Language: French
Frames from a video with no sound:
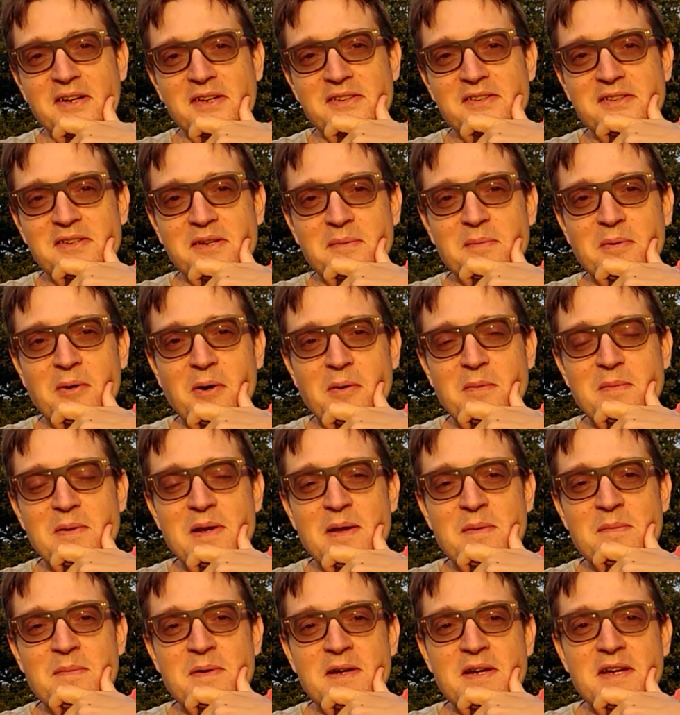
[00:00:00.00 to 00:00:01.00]
sans
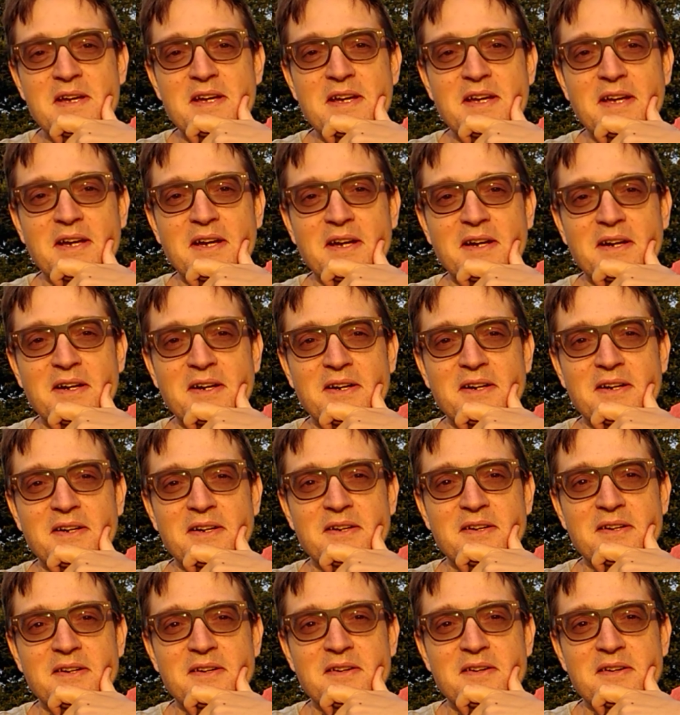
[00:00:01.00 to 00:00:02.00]
problème.
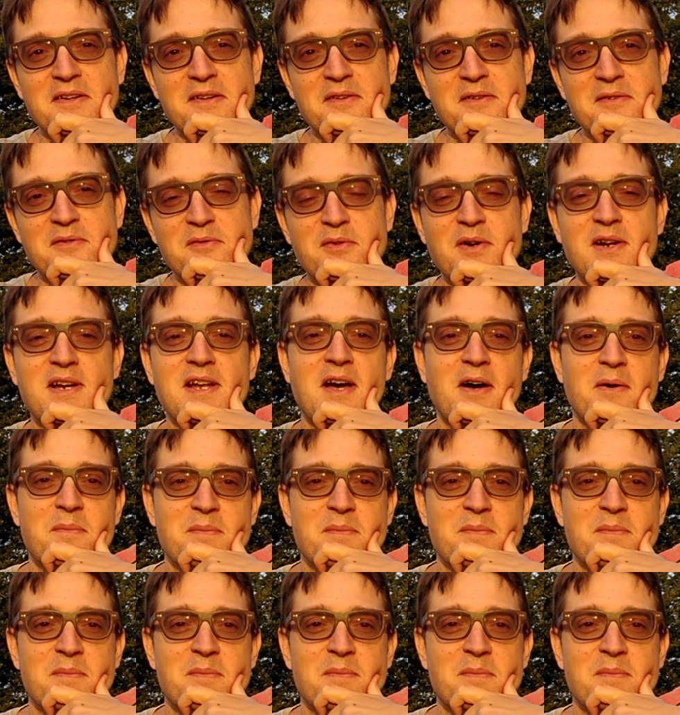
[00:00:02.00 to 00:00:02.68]
voilà,